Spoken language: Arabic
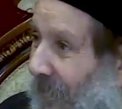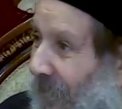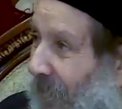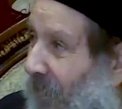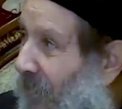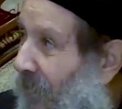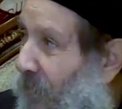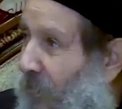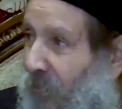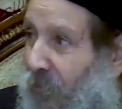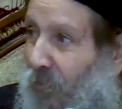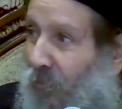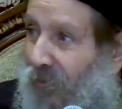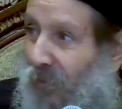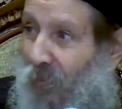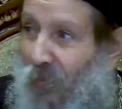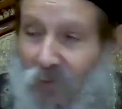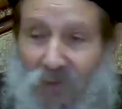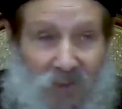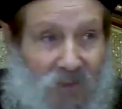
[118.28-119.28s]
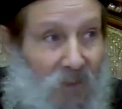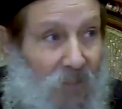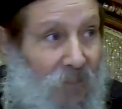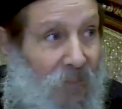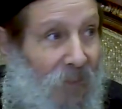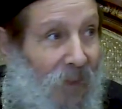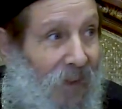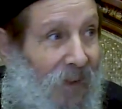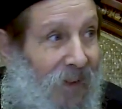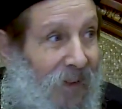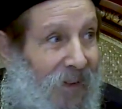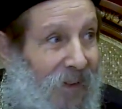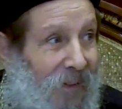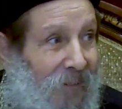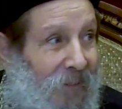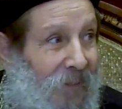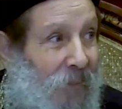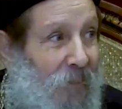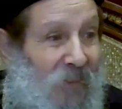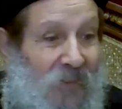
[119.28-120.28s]
ما الناموس موسى بيقول كده
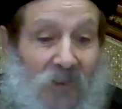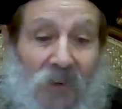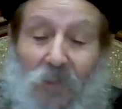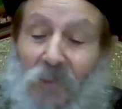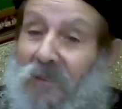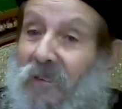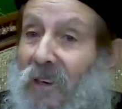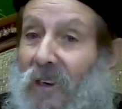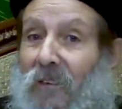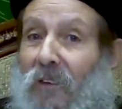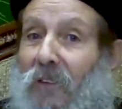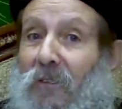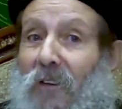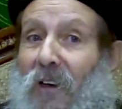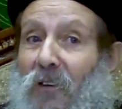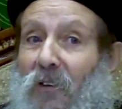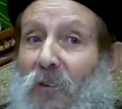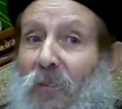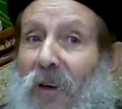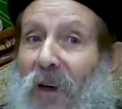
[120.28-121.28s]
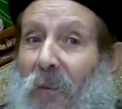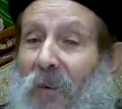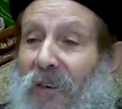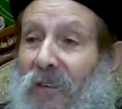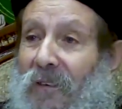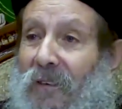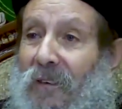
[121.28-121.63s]
فالمسيح لما رد عليهم عمل